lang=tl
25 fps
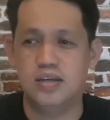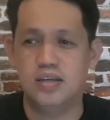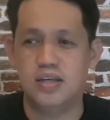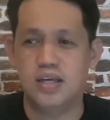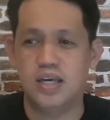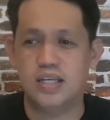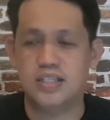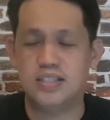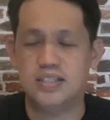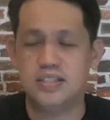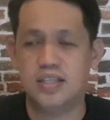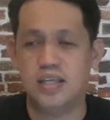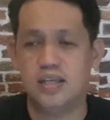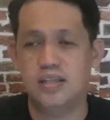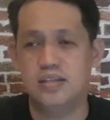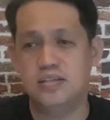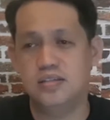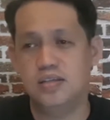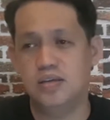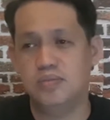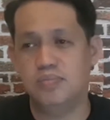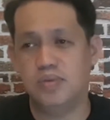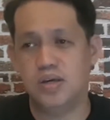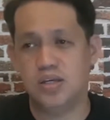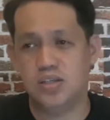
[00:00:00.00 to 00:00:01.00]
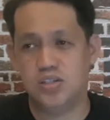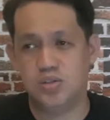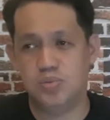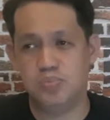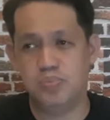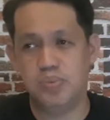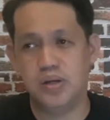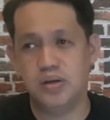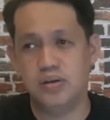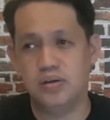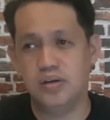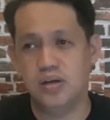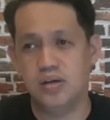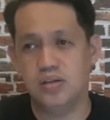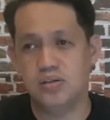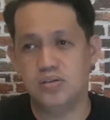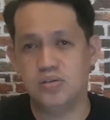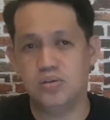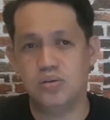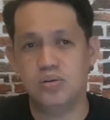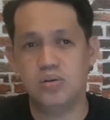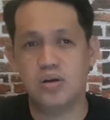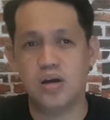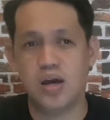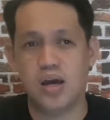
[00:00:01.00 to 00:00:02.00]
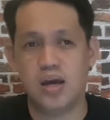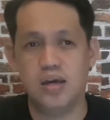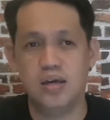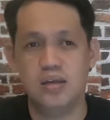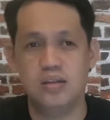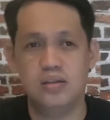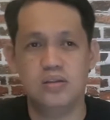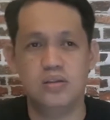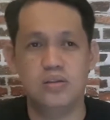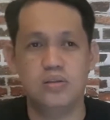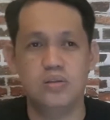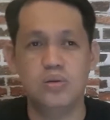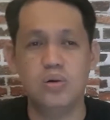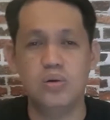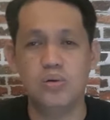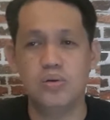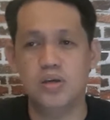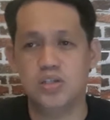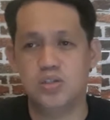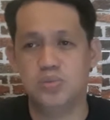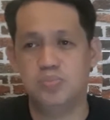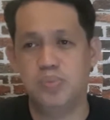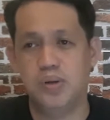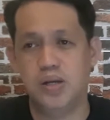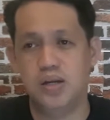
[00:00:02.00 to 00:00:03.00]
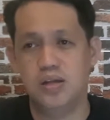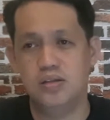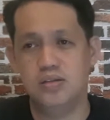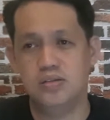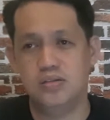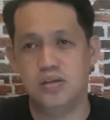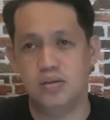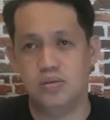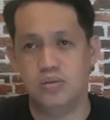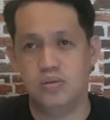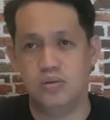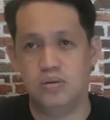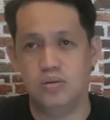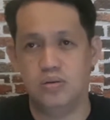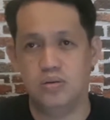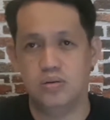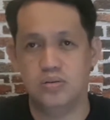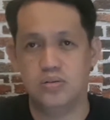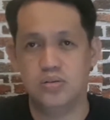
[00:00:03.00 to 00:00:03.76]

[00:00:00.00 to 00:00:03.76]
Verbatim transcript: extensive experience or kahit no experience at all.